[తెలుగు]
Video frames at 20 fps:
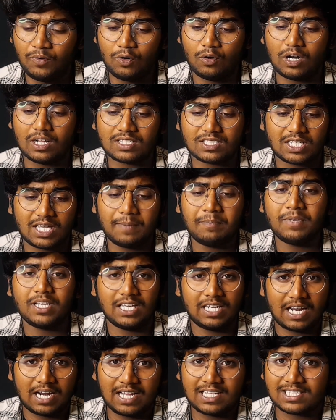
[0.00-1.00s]
ఇవి కూడా సేమ్
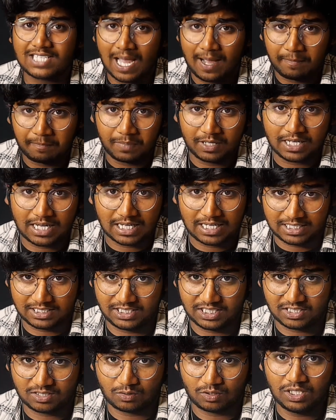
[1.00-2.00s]
ఇలానే శాంపుల్
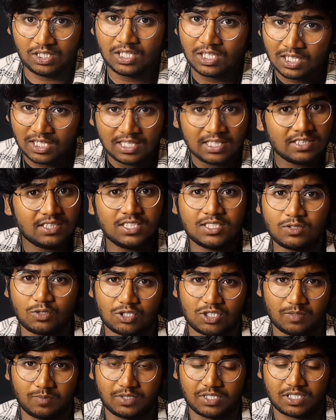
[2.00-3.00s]
కలెక్ట్ చేసుకొని
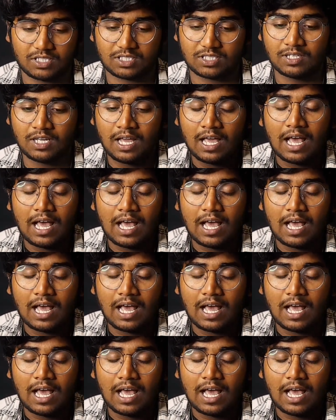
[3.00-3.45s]
తీసుకొచ్చిన మిషన్స్